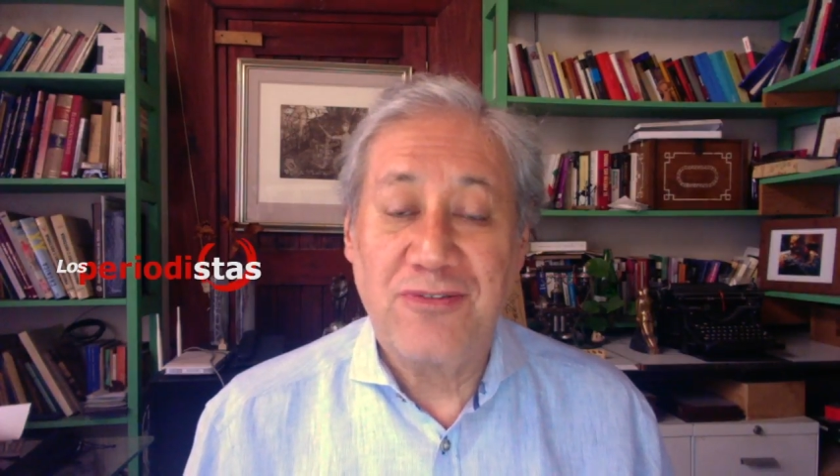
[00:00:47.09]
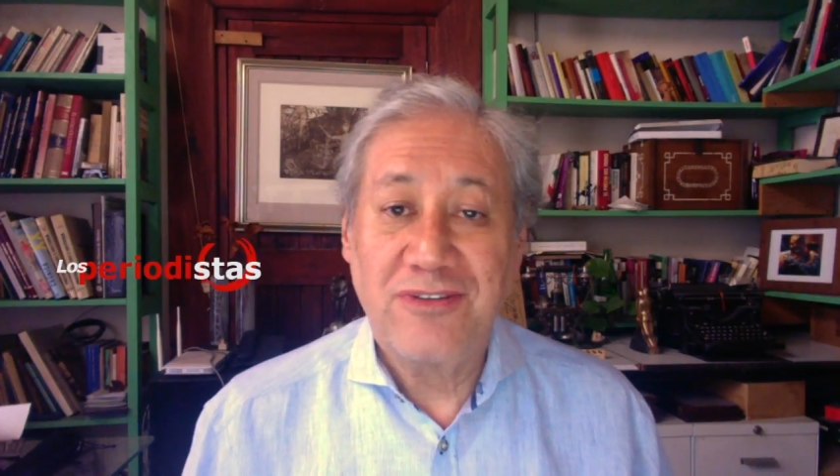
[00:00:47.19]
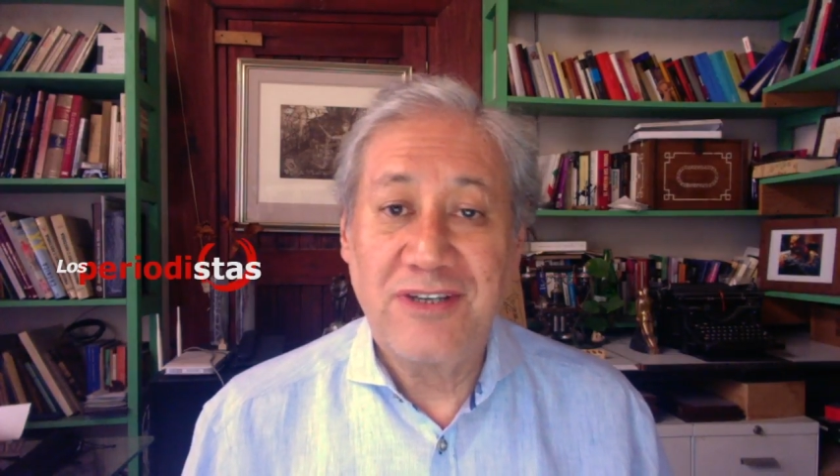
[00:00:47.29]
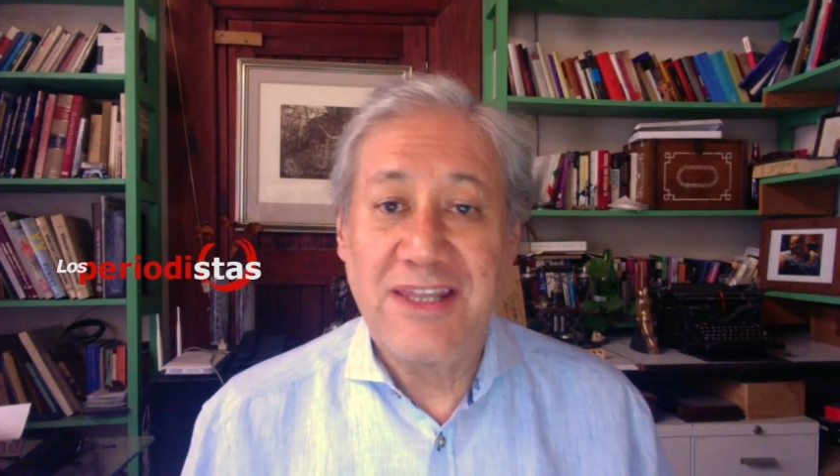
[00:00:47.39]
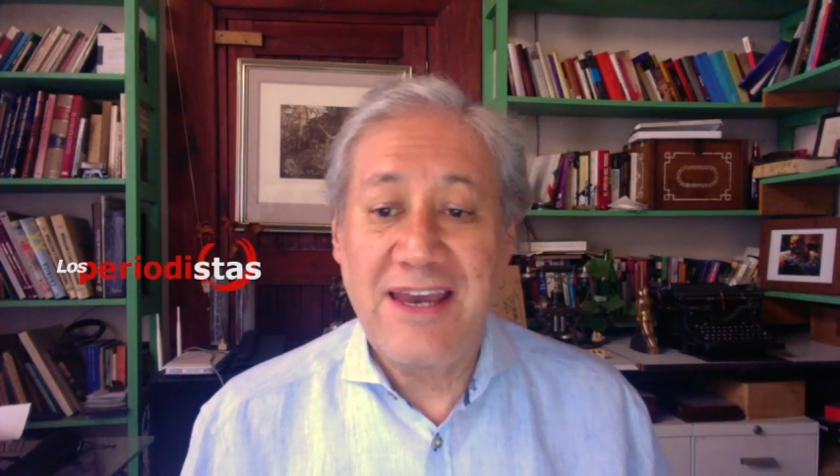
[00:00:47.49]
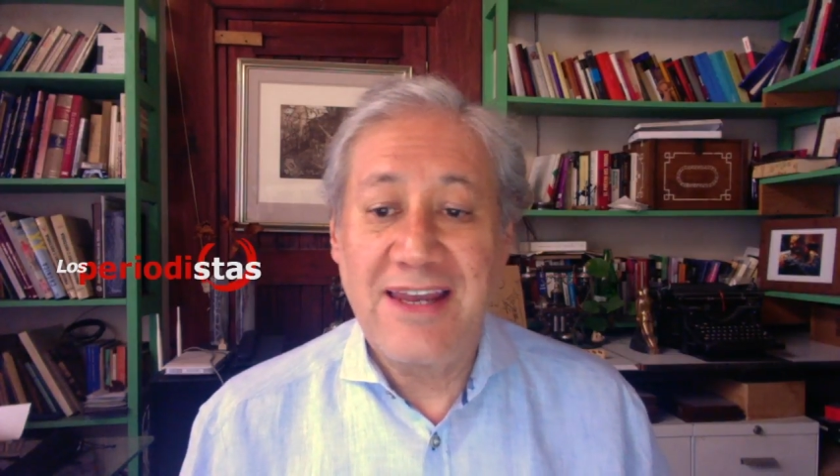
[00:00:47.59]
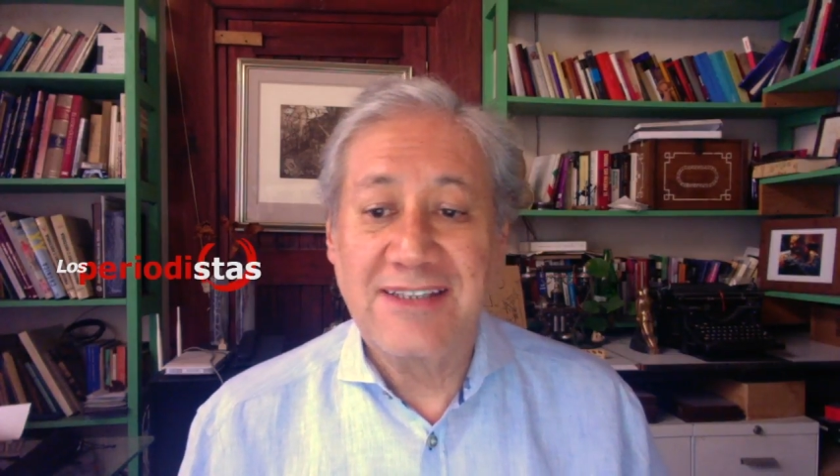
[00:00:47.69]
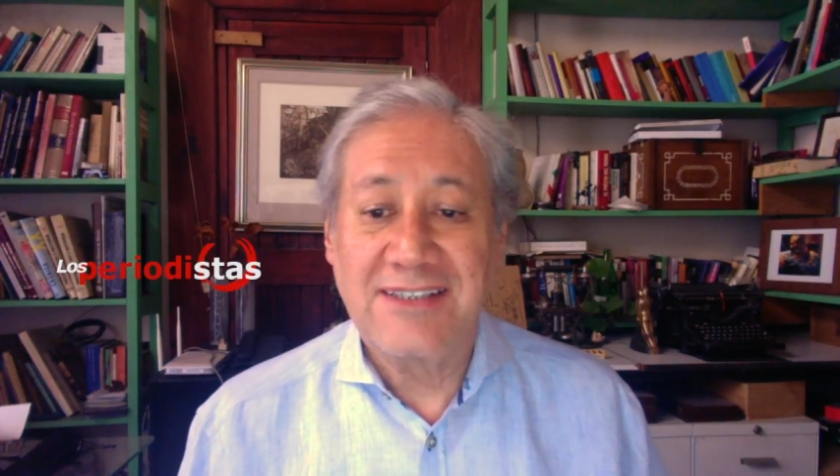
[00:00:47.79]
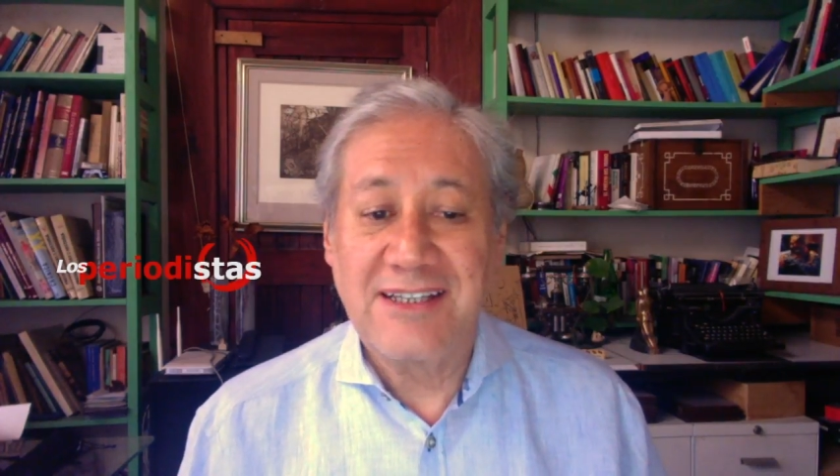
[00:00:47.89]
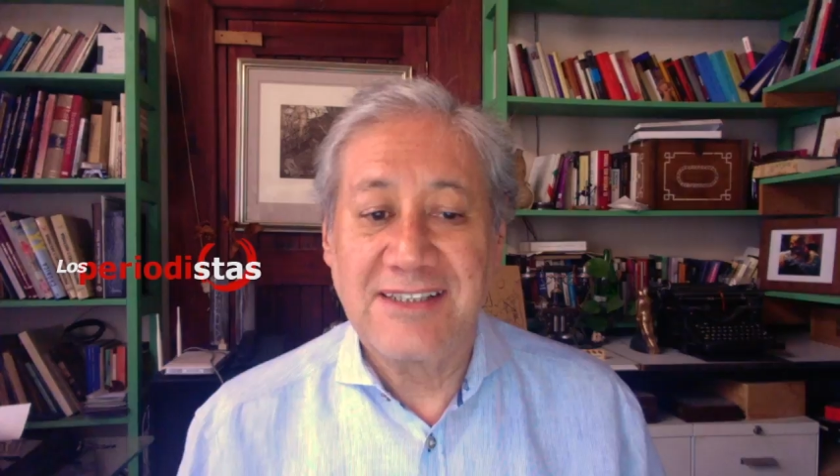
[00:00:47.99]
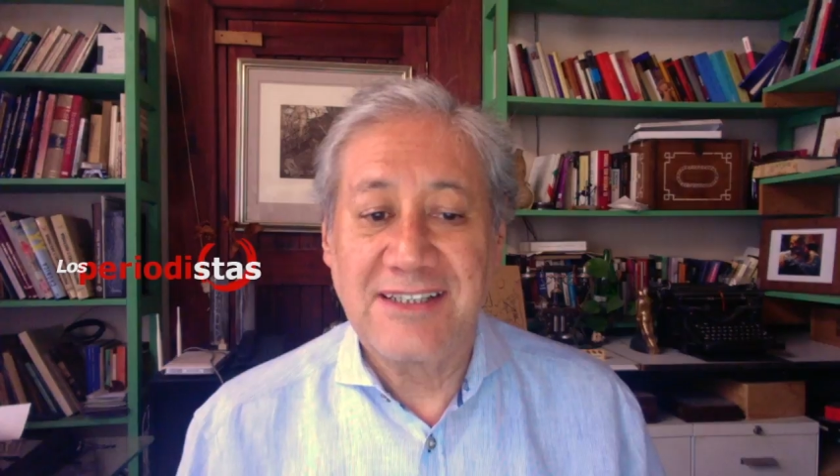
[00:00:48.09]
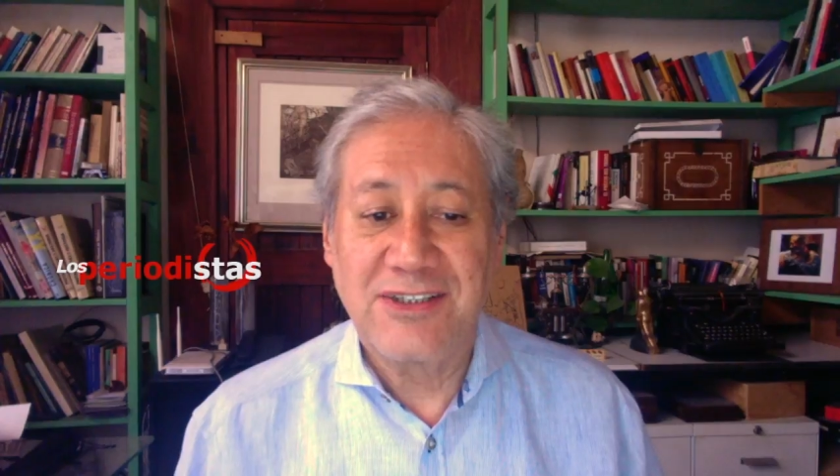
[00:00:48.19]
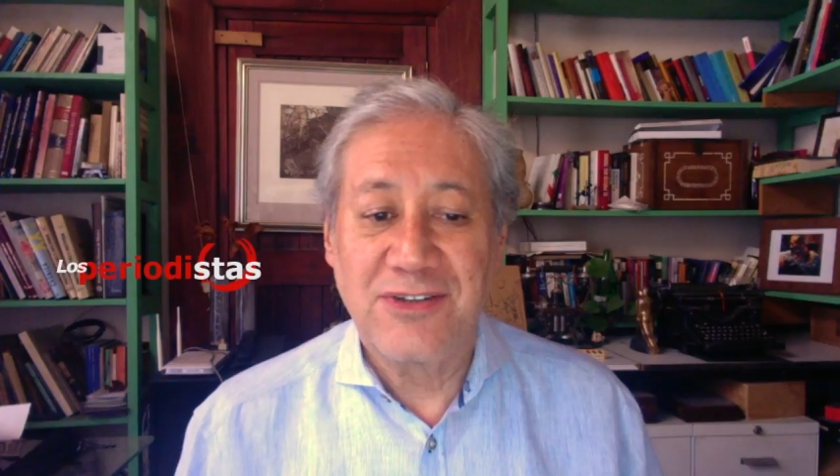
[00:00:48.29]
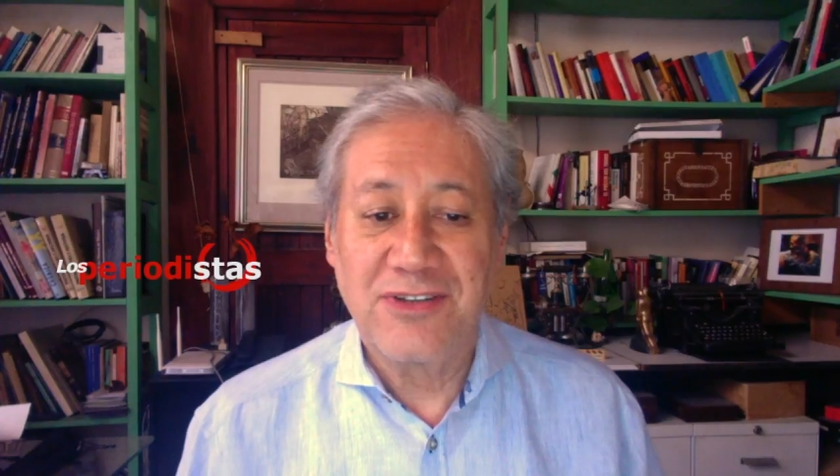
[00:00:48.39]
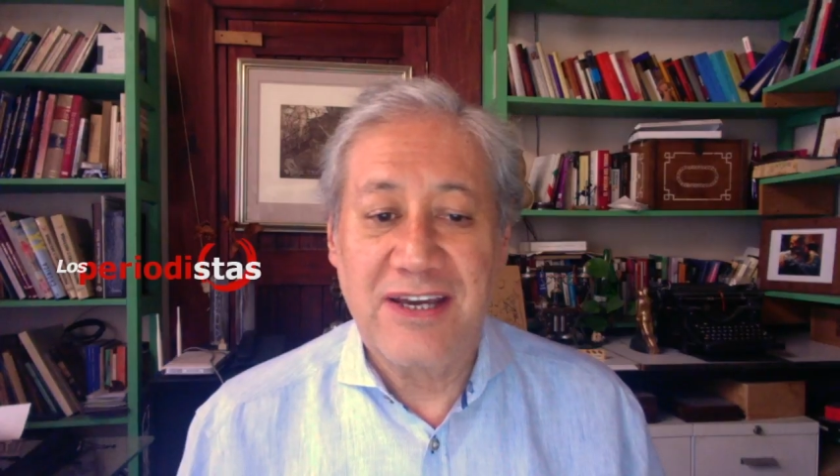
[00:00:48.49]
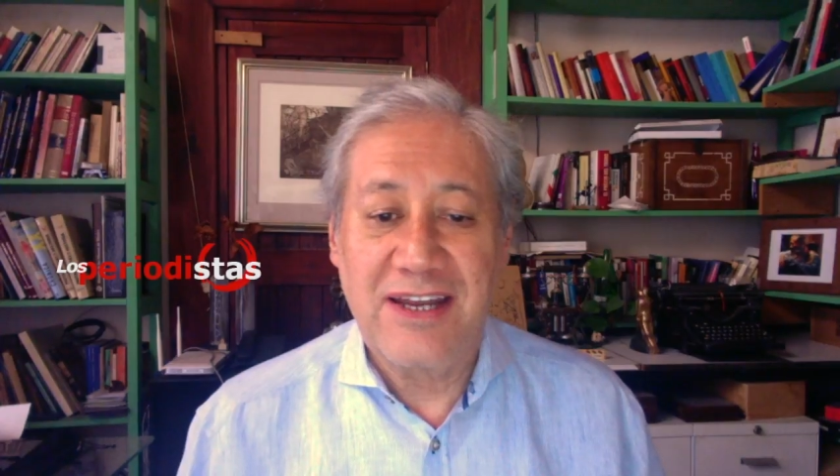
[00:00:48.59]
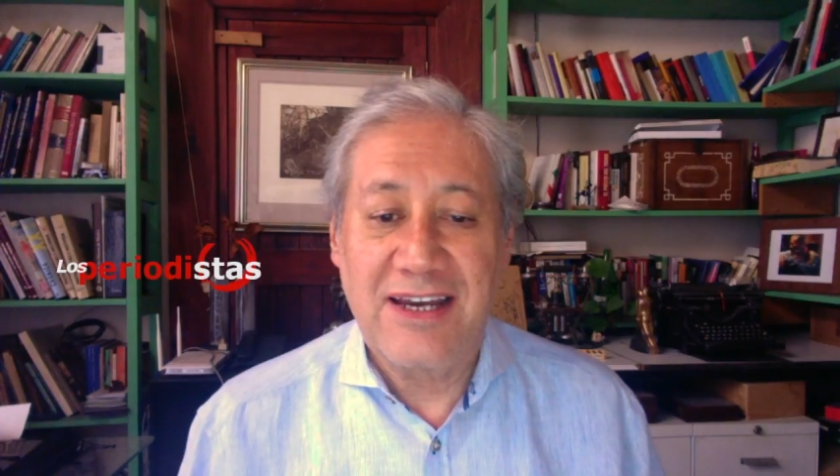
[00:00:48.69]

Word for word: y de ahí la sensación de que la